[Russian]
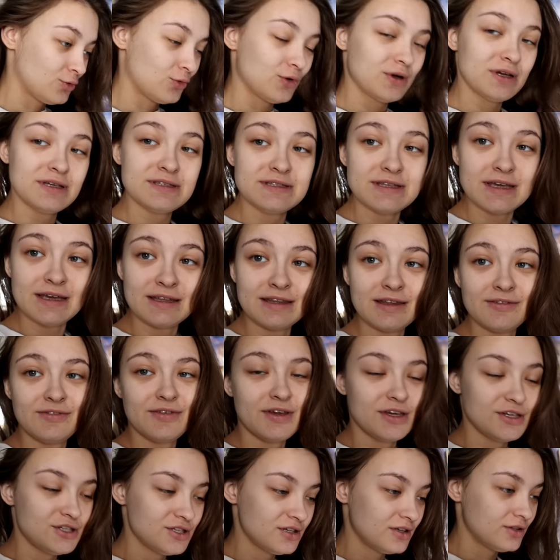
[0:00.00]
То есть это
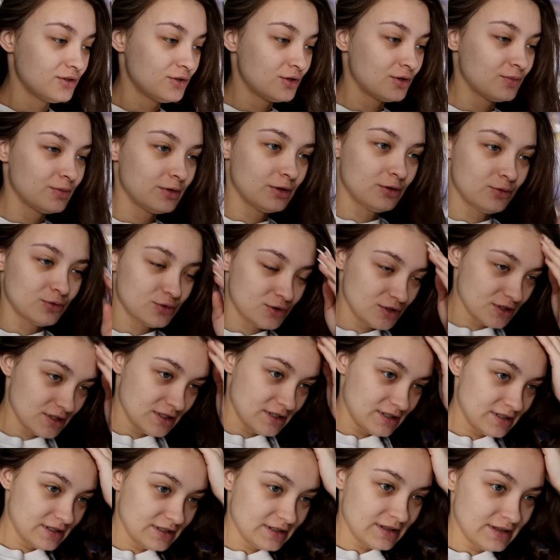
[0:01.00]
вещи, которые мне
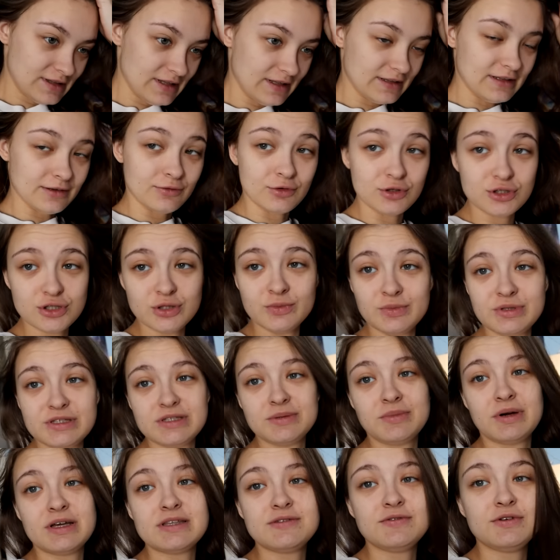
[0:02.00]
нужны для того, чтобы
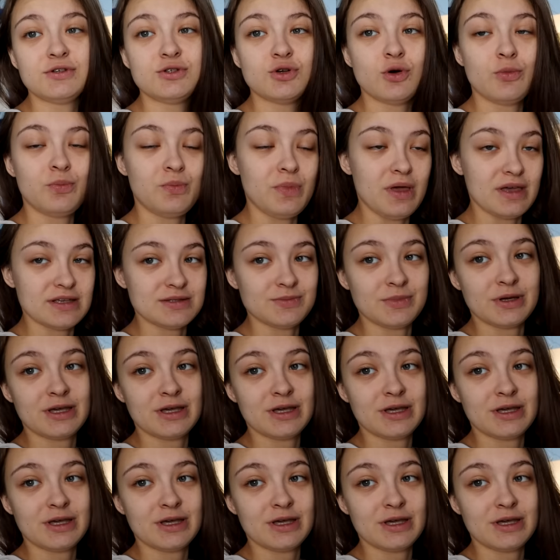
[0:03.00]
снимать видео без